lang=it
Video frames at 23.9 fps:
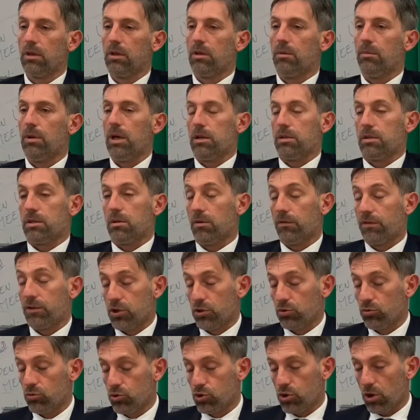Beh, stiamo
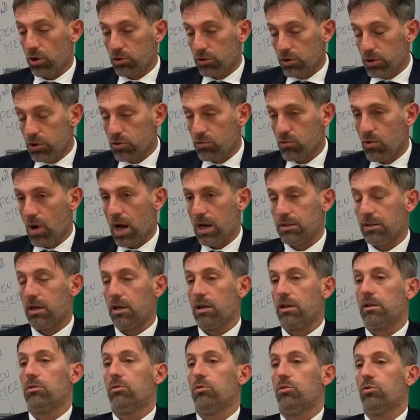facendo un gioco di
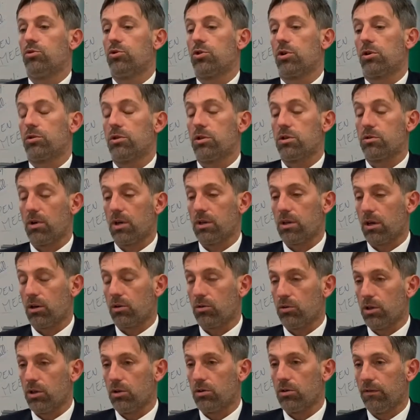squadra, un gioco di squadra
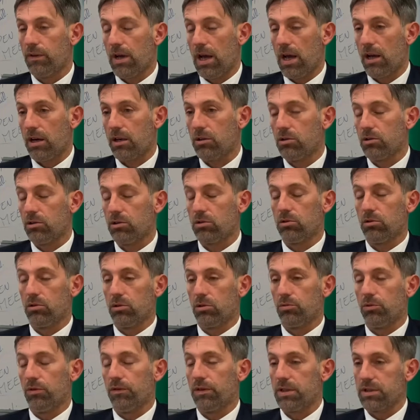con il governo, con
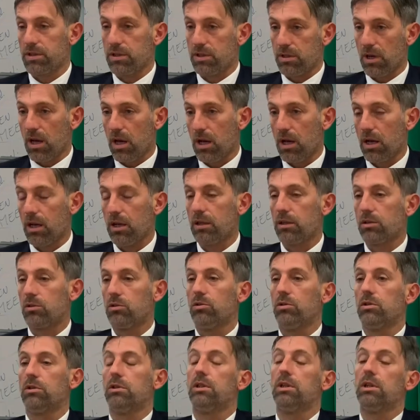l'università,
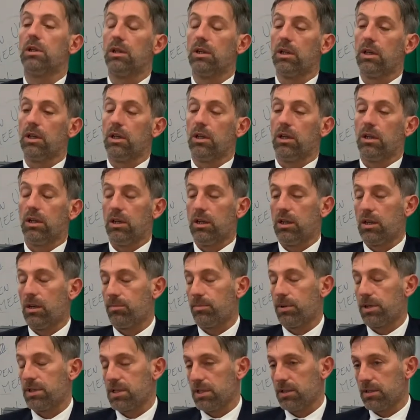con eh, i
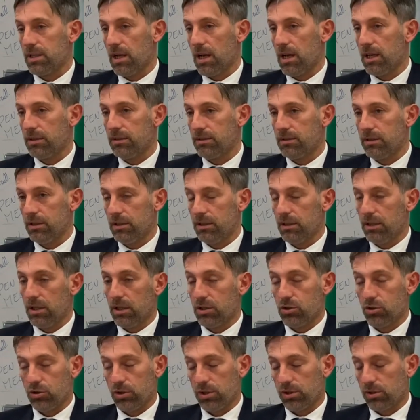rappresentanti, le
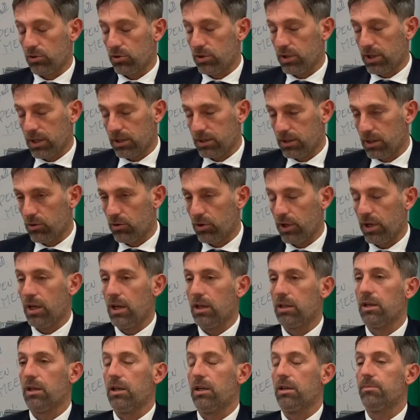associazioni di
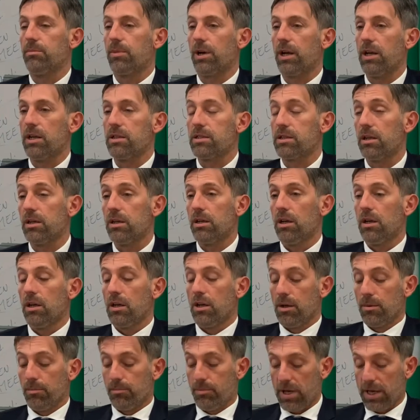categoria delle
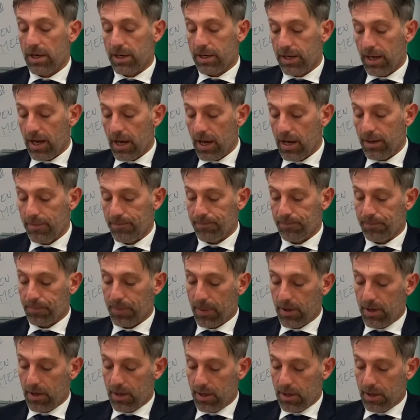imprese perché
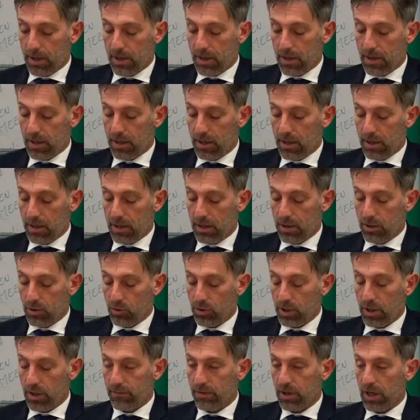eh,
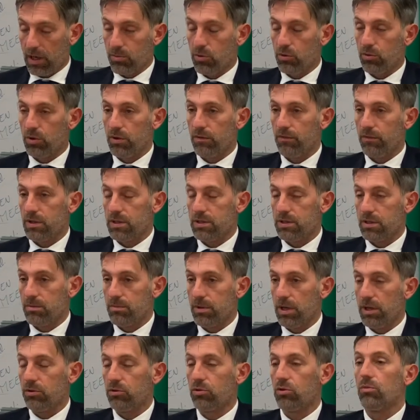noi avremo un
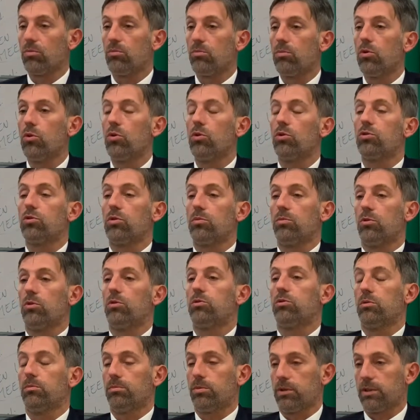investimento molto
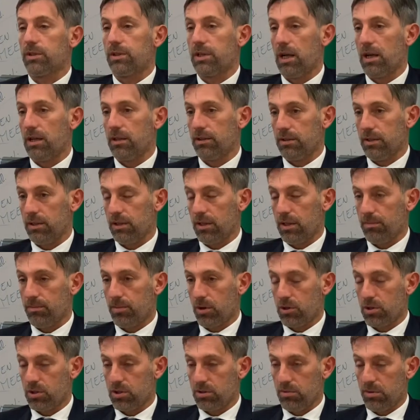molto importante nei
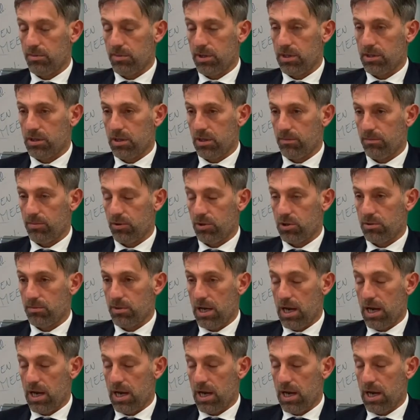prossimi mesi, nei prossimi